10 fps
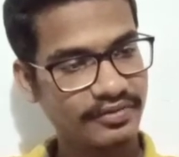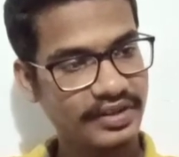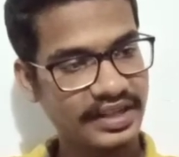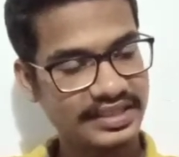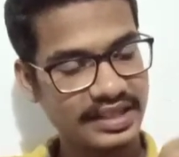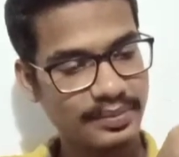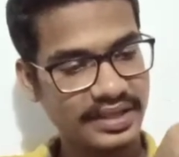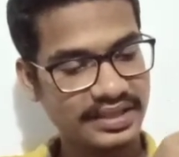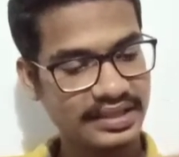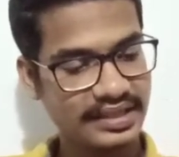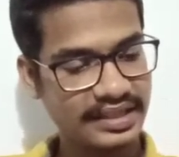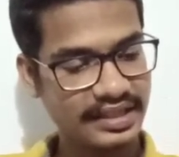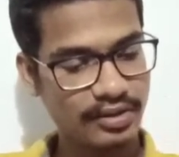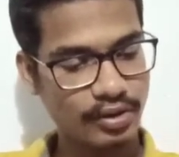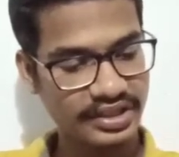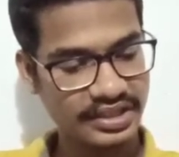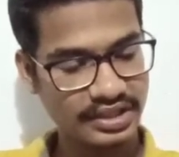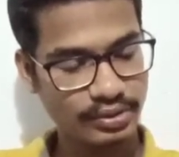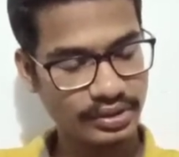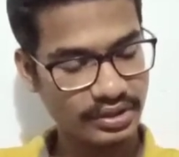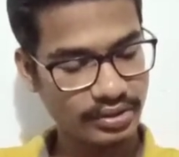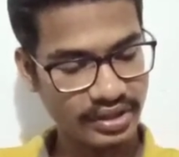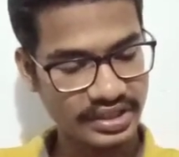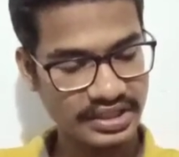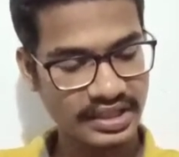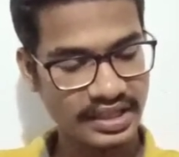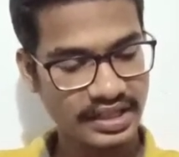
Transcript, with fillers: ফ্লেক্সার মাসেলের অরিজিন অরিজিন